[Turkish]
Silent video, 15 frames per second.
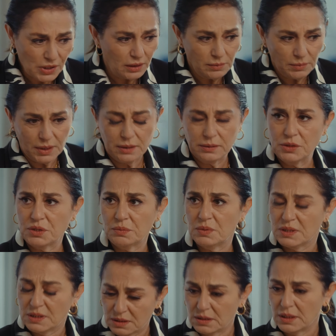hanım aradı şimdi.
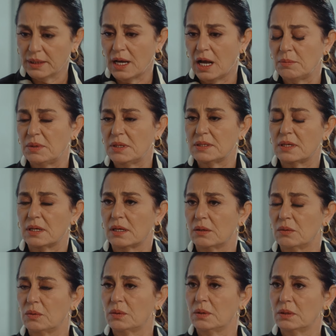Sizin de gelmeniz
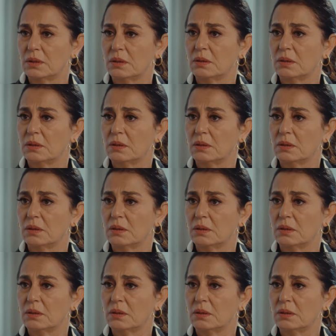gerekiyor dedi.